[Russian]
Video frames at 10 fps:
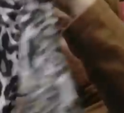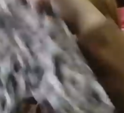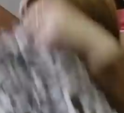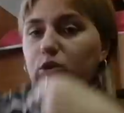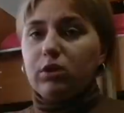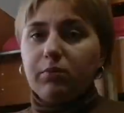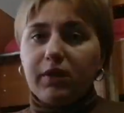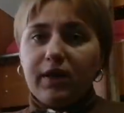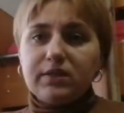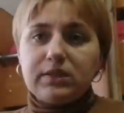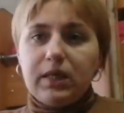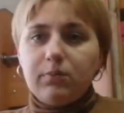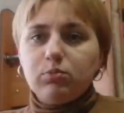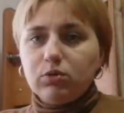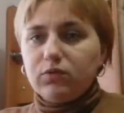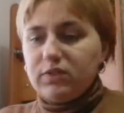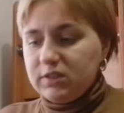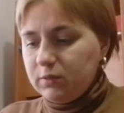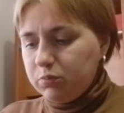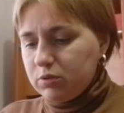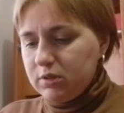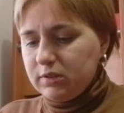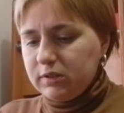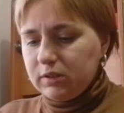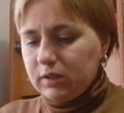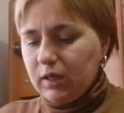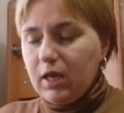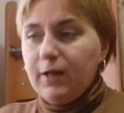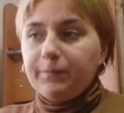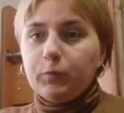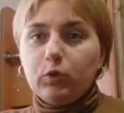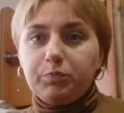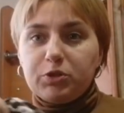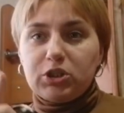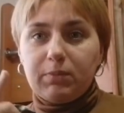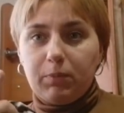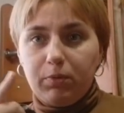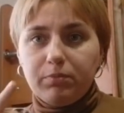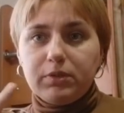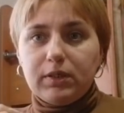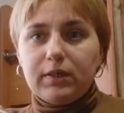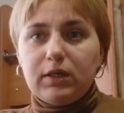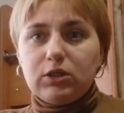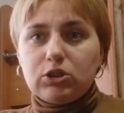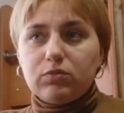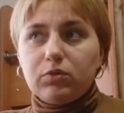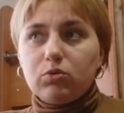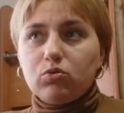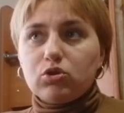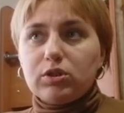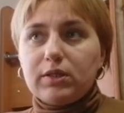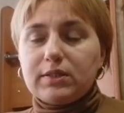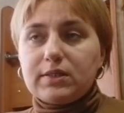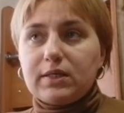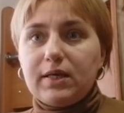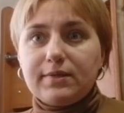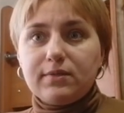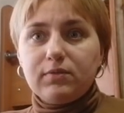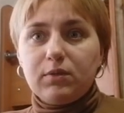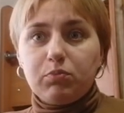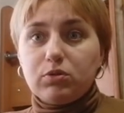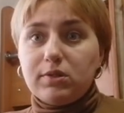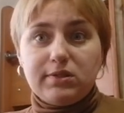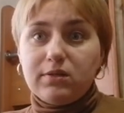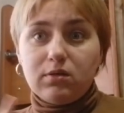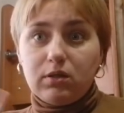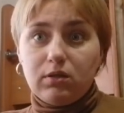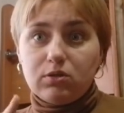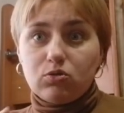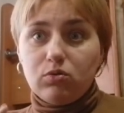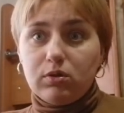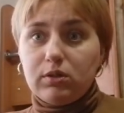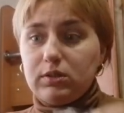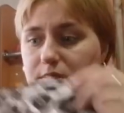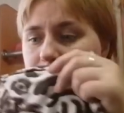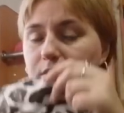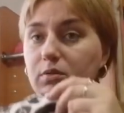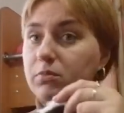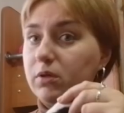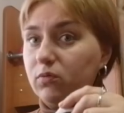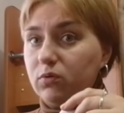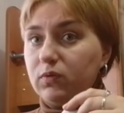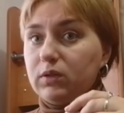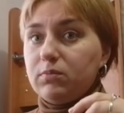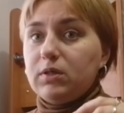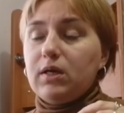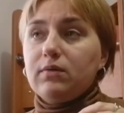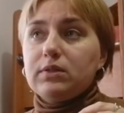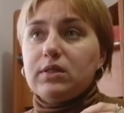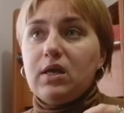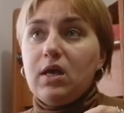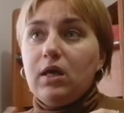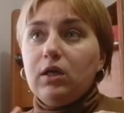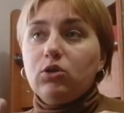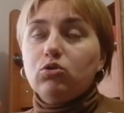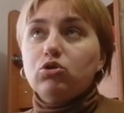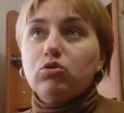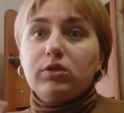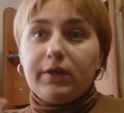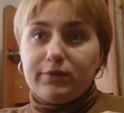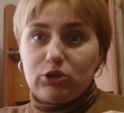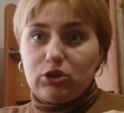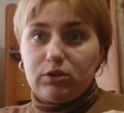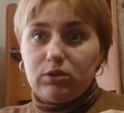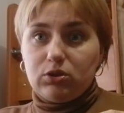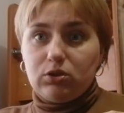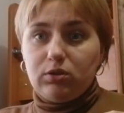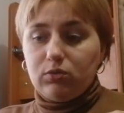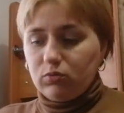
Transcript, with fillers: Посмотрим, как себя будут вести после стирки. Но вот пижама, помните, оранжевая тоже я заказывала, после стирки нисколько не села. Мне вот в это нравится. И то, что катышек даже